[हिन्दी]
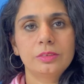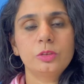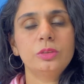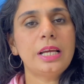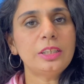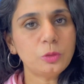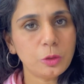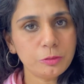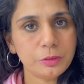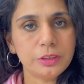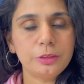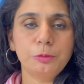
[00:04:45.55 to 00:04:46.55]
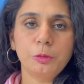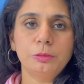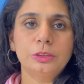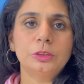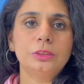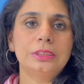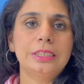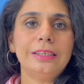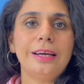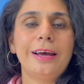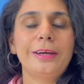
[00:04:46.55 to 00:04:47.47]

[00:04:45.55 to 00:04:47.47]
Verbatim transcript: सो दैट्स ऑल फॉर द रिव्यू वीडियो टुडे